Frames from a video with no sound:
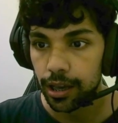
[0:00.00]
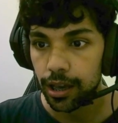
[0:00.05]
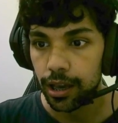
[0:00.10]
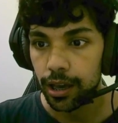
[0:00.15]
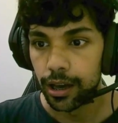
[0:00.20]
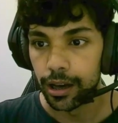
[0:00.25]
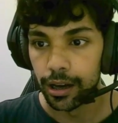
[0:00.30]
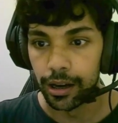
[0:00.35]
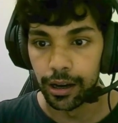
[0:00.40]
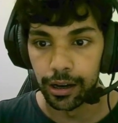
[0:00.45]

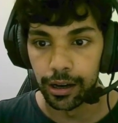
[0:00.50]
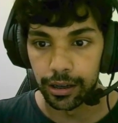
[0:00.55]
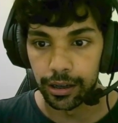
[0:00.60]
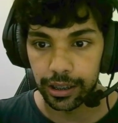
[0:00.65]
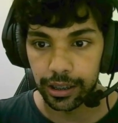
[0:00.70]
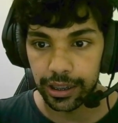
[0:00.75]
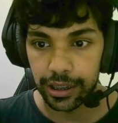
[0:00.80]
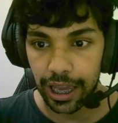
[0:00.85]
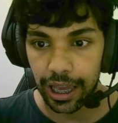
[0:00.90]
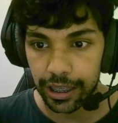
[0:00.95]
Uh,
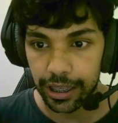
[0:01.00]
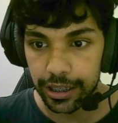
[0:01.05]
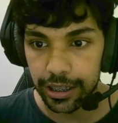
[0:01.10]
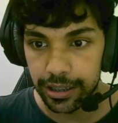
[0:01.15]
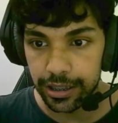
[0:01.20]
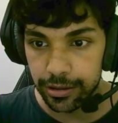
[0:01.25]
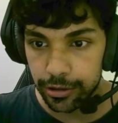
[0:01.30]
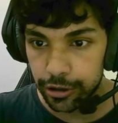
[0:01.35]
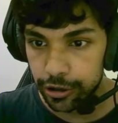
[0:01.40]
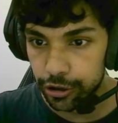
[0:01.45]
que está aqui
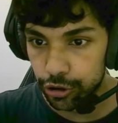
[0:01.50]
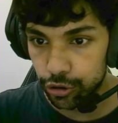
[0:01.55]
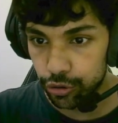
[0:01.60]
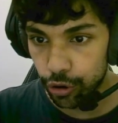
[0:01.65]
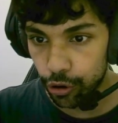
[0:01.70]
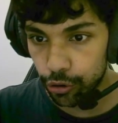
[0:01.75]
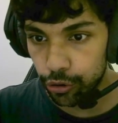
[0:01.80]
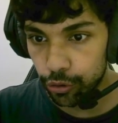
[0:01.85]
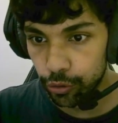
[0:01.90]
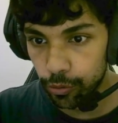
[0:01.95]

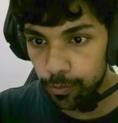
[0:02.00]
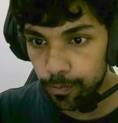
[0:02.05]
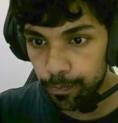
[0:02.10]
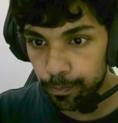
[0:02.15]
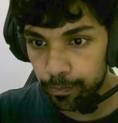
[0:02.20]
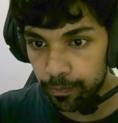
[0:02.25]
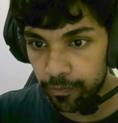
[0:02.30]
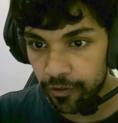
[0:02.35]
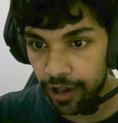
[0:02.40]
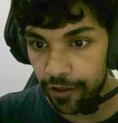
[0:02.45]
18,36
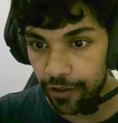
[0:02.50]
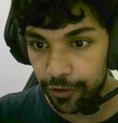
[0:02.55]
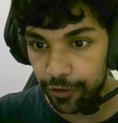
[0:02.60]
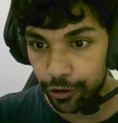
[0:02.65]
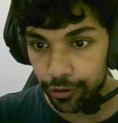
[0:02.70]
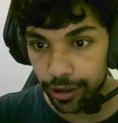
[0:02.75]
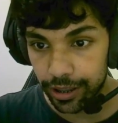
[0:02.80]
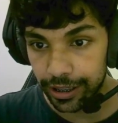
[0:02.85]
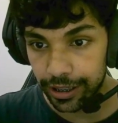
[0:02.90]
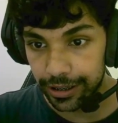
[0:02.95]

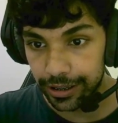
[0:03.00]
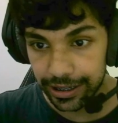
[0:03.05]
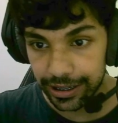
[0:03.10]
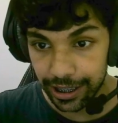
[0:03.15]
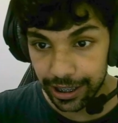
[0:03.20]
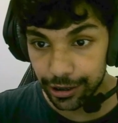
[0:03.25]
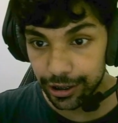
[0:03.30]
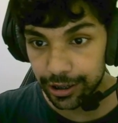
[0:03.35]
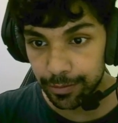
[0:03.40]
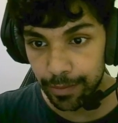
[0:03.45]

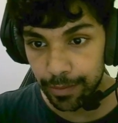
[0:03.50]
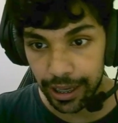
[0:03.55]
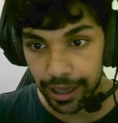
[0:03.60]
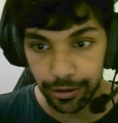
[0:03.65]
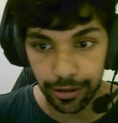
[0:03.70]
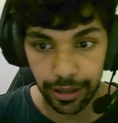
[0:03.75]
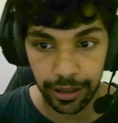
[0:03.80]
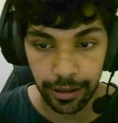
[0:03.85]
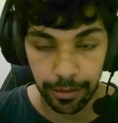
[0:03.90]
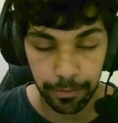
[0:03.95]
é, men
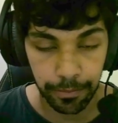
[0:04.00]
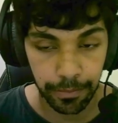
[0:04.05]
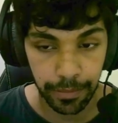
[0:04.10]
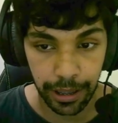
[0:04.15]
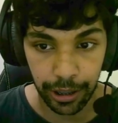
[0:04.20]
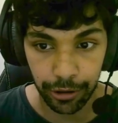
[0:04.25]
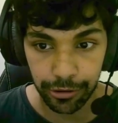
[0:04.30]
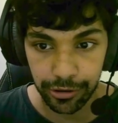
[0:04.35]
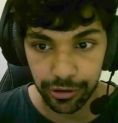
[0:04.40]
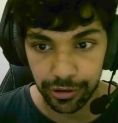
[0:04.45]
é,
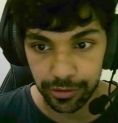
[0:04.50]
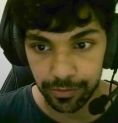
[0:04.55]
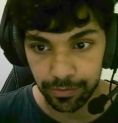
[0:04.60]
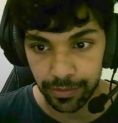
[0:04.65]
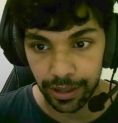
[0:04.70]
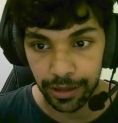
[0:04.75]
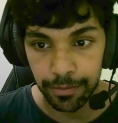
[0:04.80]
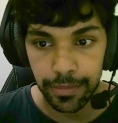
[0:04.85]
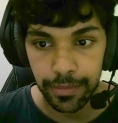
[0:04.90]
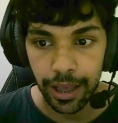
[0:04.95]
menos,
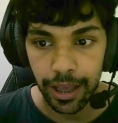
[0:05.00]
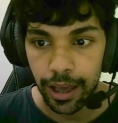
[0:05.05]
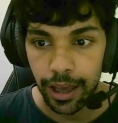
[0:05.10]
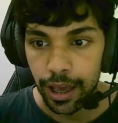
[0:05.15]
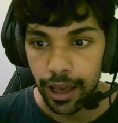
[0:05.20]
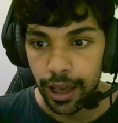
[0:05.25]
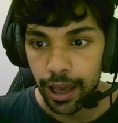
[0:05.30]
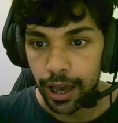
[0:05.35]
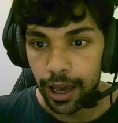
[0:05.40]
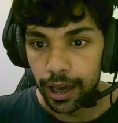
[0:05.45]
né?
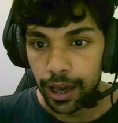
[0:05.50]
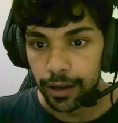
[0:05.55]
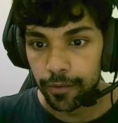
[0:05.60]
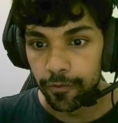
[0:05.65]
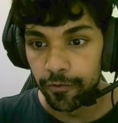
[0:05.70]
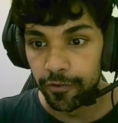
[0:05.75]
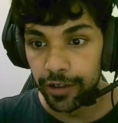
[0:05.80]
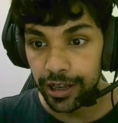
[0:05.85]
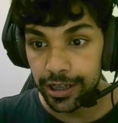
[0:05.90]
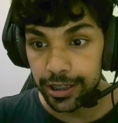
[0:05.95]

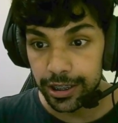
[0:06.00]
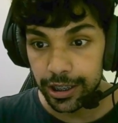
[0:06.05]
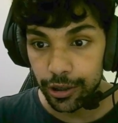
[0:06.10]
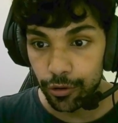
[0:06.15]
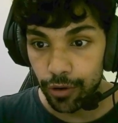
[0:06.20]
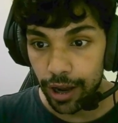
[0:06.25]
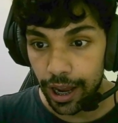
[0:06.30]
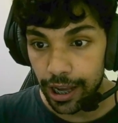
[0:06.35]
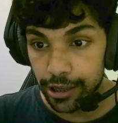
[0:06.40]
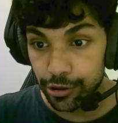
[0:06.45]

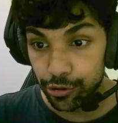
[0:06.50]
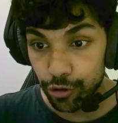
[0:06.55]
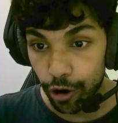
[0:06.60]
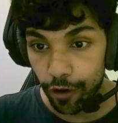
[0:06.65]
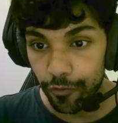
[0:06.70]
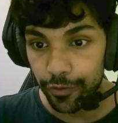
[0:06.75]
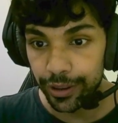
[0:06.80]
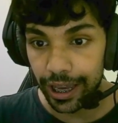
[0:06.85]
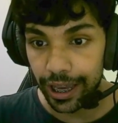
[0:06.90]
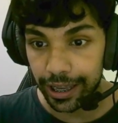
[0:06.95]
25 reais
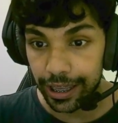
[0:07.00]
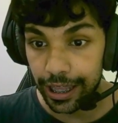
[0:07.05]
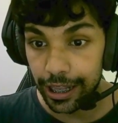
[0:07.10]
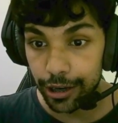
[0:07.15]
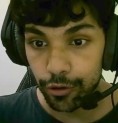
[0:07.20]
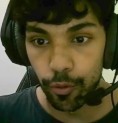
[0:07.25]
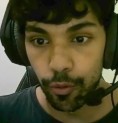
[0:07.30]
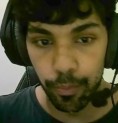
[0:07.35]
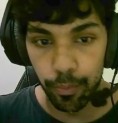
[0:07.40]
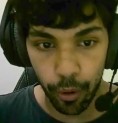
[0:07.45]
off daquele
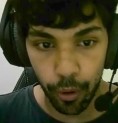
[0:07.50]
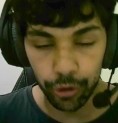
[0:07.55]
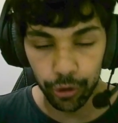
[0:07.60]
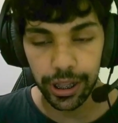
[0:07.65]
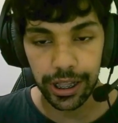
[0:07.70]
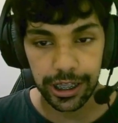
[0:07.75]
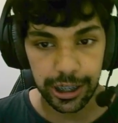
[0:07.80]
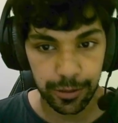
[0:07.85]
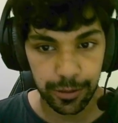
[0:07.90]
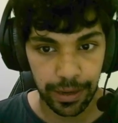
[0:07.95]
cupom do
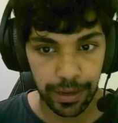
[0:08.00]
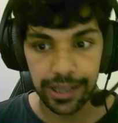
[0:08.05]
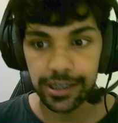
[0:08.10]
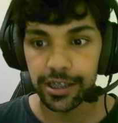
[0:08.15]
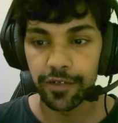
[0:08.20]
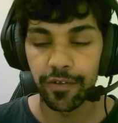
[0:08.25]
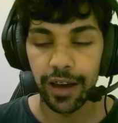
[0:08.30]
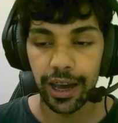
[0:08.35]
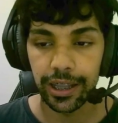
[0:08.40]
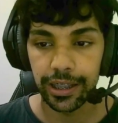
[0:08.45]
AliExpress
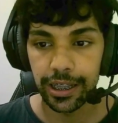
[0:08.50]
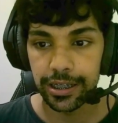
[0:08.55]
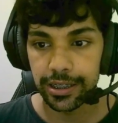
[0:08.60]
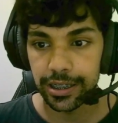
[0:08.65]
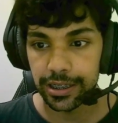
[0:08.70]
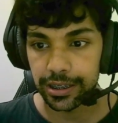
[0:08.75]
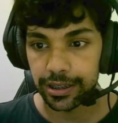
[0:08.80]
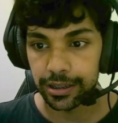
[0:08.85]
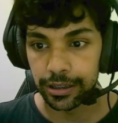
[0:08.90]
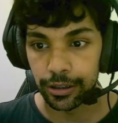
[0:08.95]
que vai até
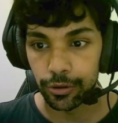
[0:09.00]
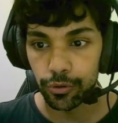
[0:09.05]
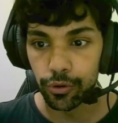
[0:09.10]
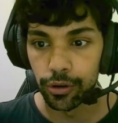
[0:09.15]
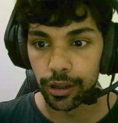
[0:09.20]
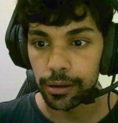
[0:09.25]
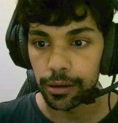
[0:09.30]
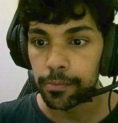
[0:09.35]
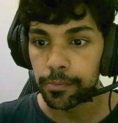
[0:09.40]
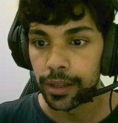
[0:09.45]
dia 5,
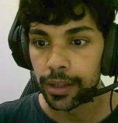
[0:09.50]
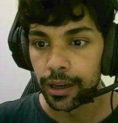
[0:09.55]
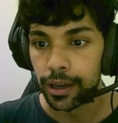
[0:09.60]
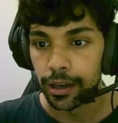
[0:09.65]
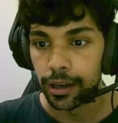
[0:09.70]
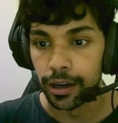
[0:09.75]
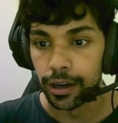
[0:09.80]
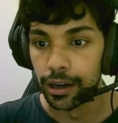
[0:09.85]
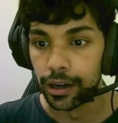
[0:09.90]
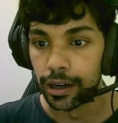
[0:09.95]
né?
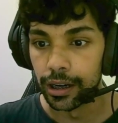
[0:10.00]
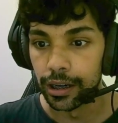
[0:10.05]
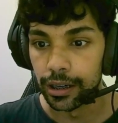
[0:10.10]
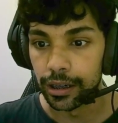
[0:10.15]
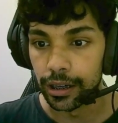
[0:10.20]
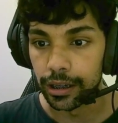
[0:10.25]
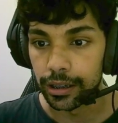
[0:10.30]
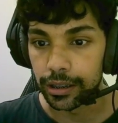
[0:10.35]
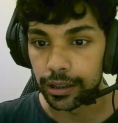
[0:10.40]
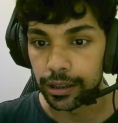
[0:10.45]

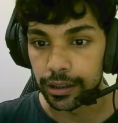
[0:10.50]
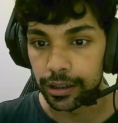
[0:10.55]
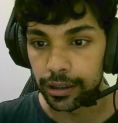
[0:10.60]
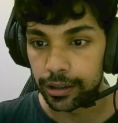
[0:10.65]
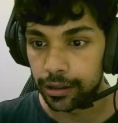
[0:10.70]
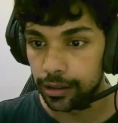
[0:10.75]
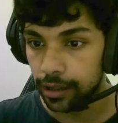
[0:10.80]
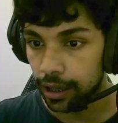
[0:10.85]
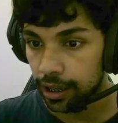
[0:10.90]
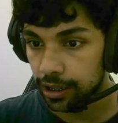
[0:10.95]
Uh,
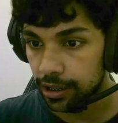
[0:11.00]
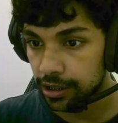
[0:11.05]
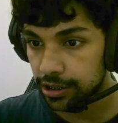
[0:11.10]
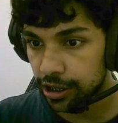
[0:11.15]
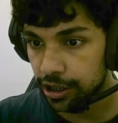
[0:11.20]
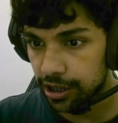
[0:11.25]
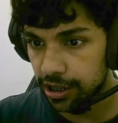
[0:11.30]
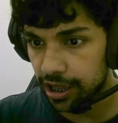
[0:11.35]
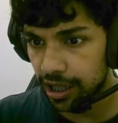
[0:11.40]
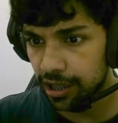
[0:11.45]
e a
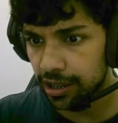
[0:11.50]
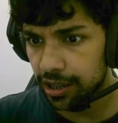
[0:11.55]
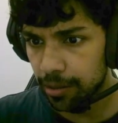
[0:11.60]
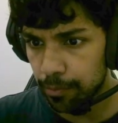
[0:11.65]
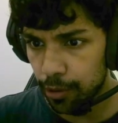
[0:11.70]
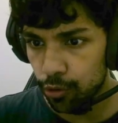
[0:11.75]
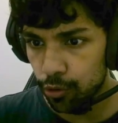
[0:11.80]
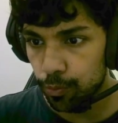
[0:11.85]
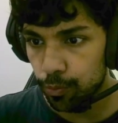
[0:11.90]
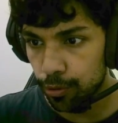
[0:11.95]
gente tem
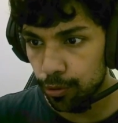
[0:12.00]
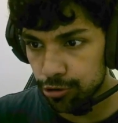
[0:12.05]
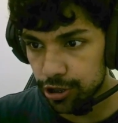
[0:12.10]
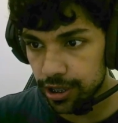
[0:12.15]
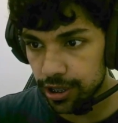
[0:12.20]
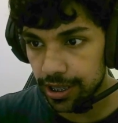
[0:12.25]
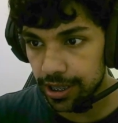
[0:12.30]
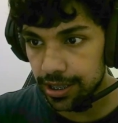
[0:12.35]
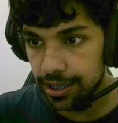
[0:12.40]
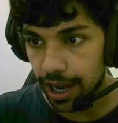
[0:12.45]
também o cupom de
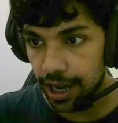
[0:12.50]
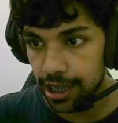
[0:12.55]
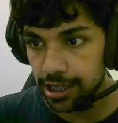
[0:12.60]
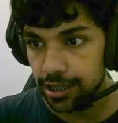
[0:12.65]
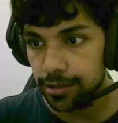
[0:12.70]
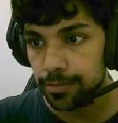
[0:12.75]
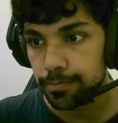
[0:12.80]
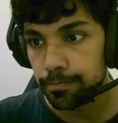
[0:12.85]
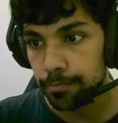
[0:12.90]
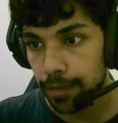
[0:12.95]
15
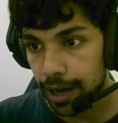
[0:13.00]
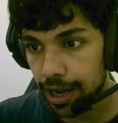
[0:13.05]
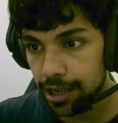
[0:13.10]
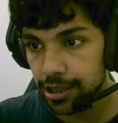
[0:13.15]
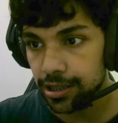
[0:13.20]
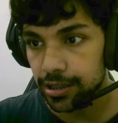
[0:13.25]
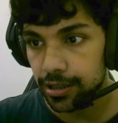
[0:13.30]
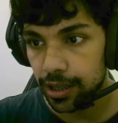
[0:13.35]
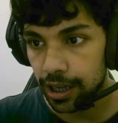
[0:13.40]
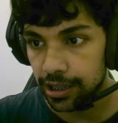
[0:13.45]
reais,
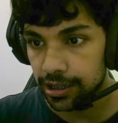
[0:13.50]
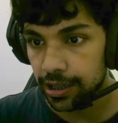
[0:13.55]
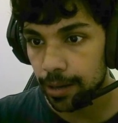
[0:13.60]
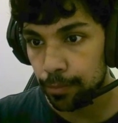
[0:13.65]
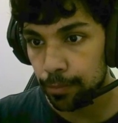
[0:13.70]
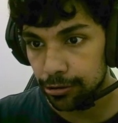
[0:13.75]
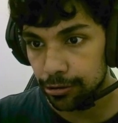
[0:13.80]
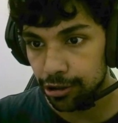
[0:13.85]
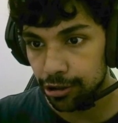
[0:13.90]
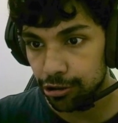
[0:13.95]
mas é
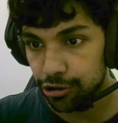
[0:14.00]
para usar o de